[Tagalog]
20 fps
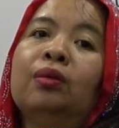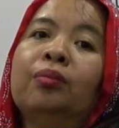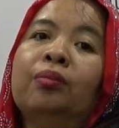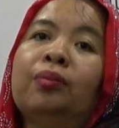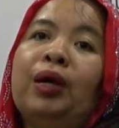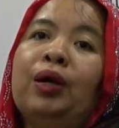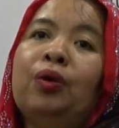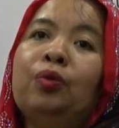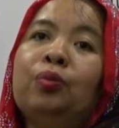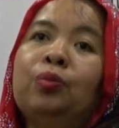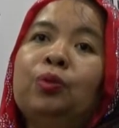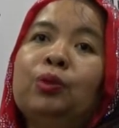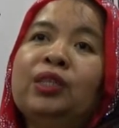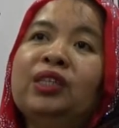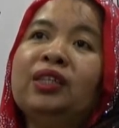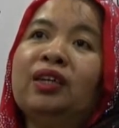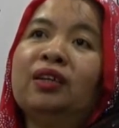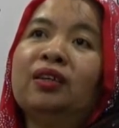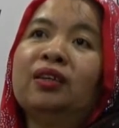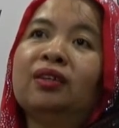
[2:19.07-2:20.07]
meron po
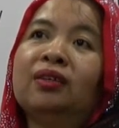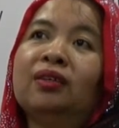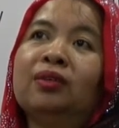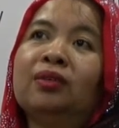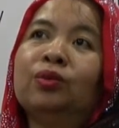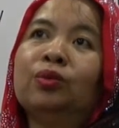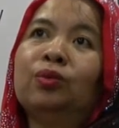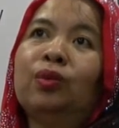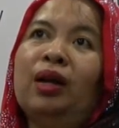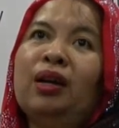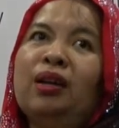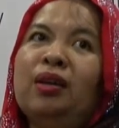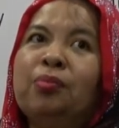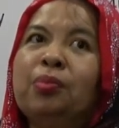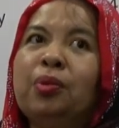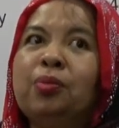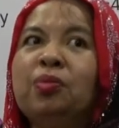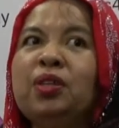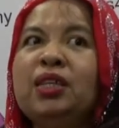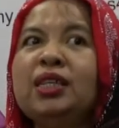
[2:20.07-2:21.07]
siyang, kunwari,
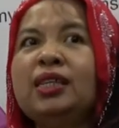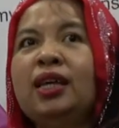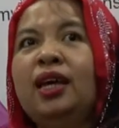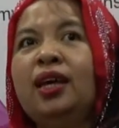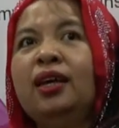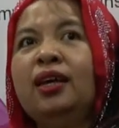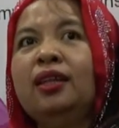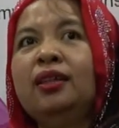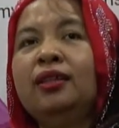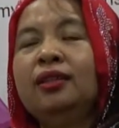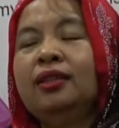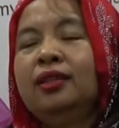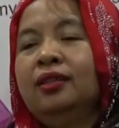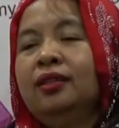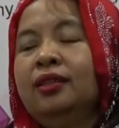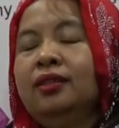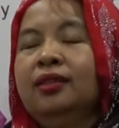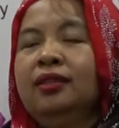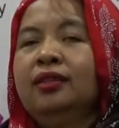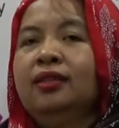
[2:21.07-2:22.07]
50 cent.
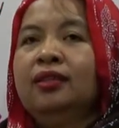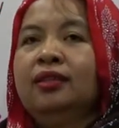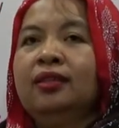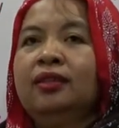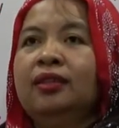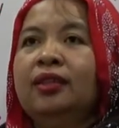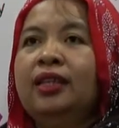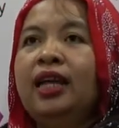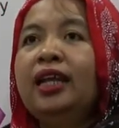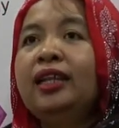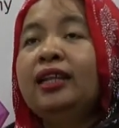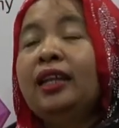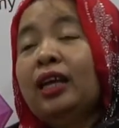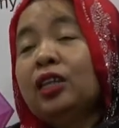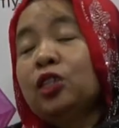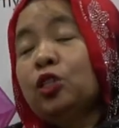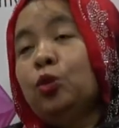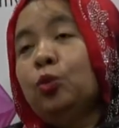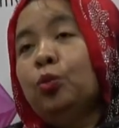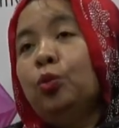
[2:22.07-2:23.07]
Then,
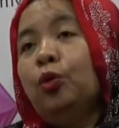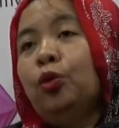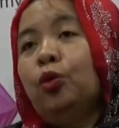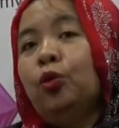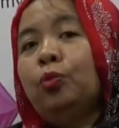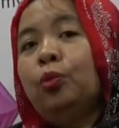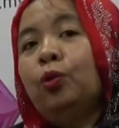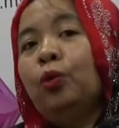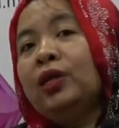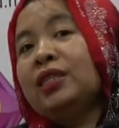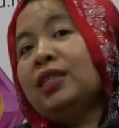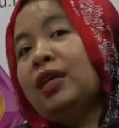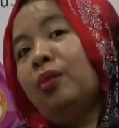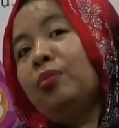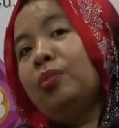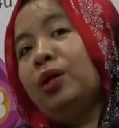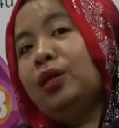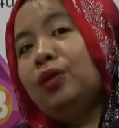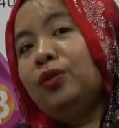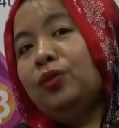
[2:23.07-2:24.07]
next tomorrow po,
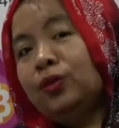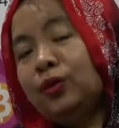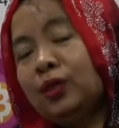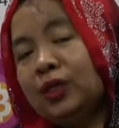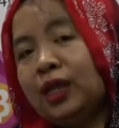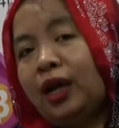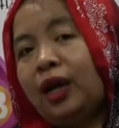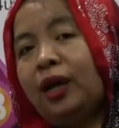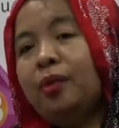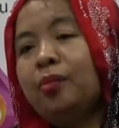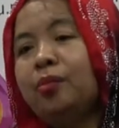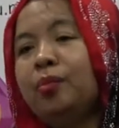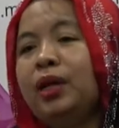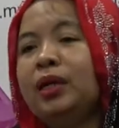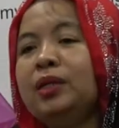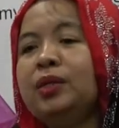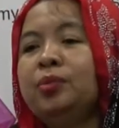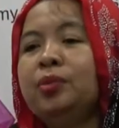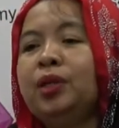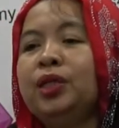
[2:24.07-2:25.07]
kasama yun sa
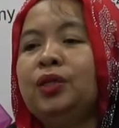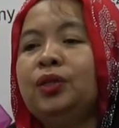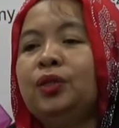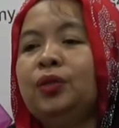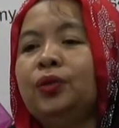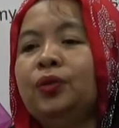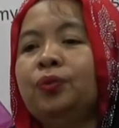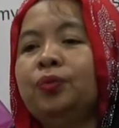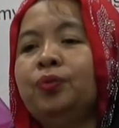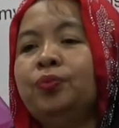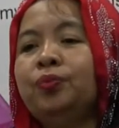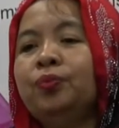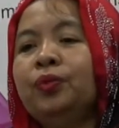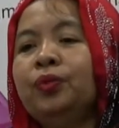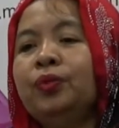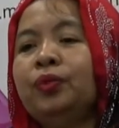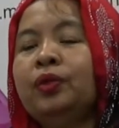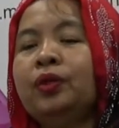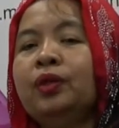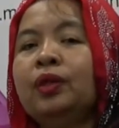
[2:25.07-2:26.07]
investment niyo.
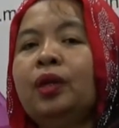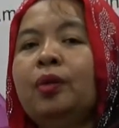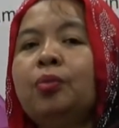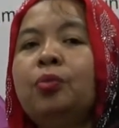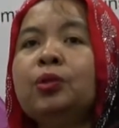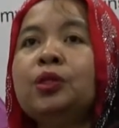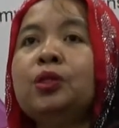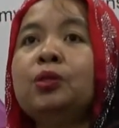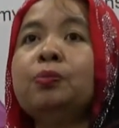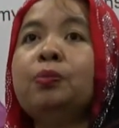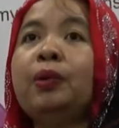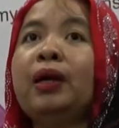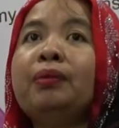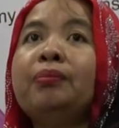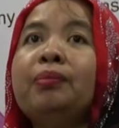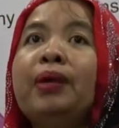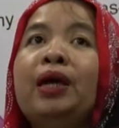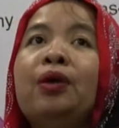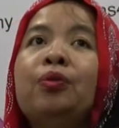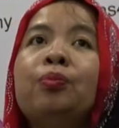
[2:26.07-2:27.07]
Tapos pag
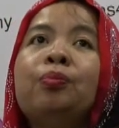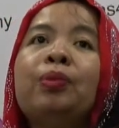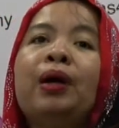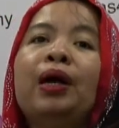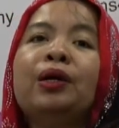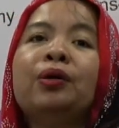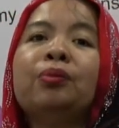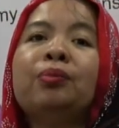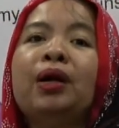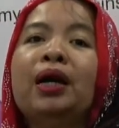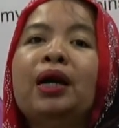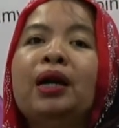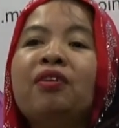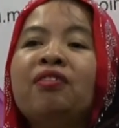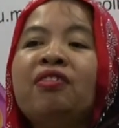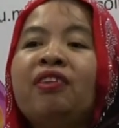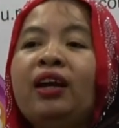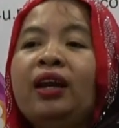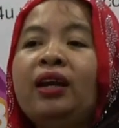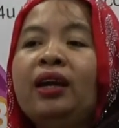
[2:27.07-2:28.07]
mayroon pa kayong mga
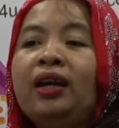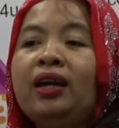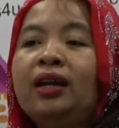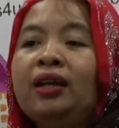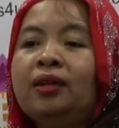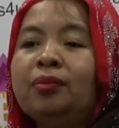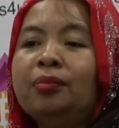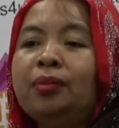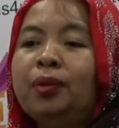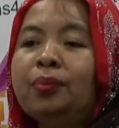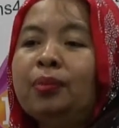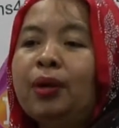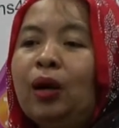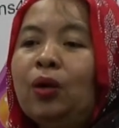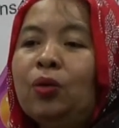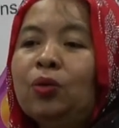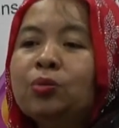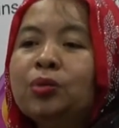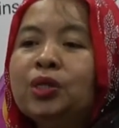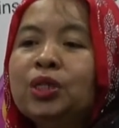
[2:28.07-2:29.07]
referral, may mga
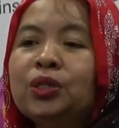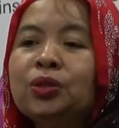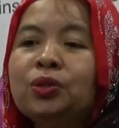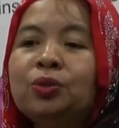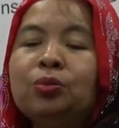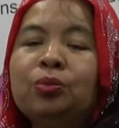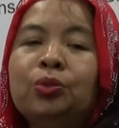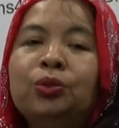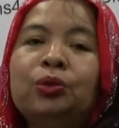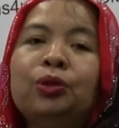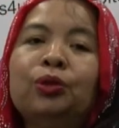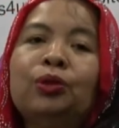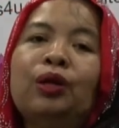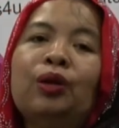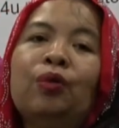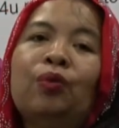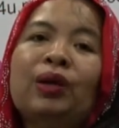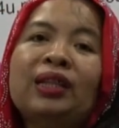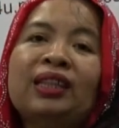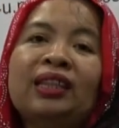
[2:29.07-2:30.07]
commission po yun na
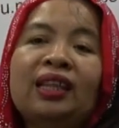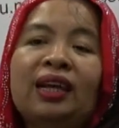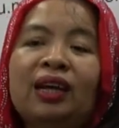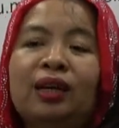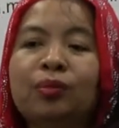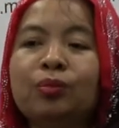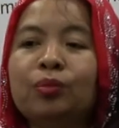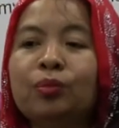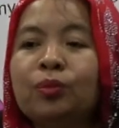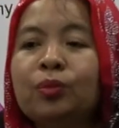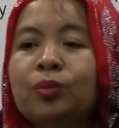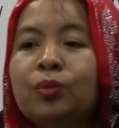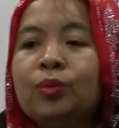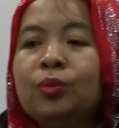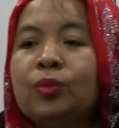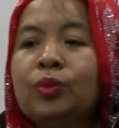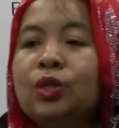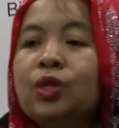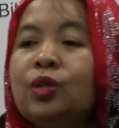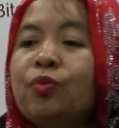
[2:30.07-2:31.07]
one time
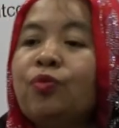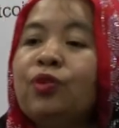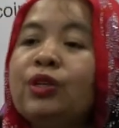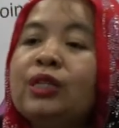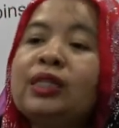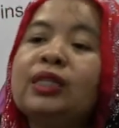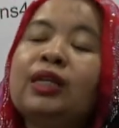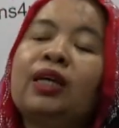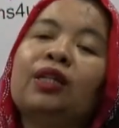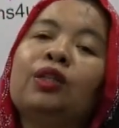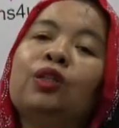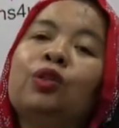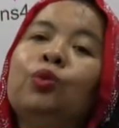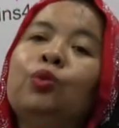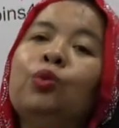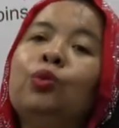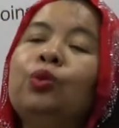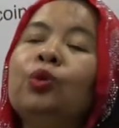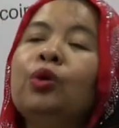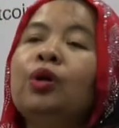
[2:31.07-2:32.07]
3%
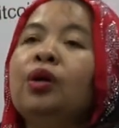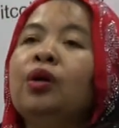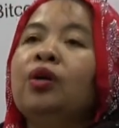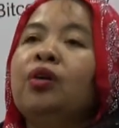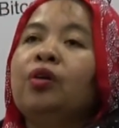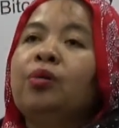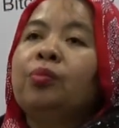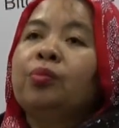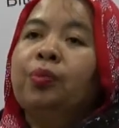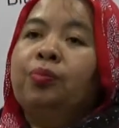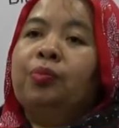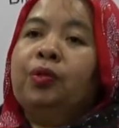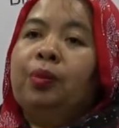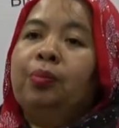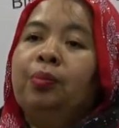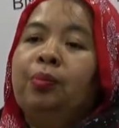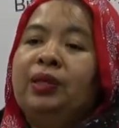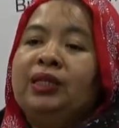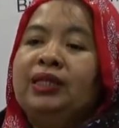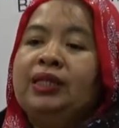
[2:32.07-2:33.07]
to
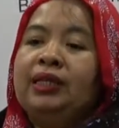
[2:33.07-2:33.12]
15%.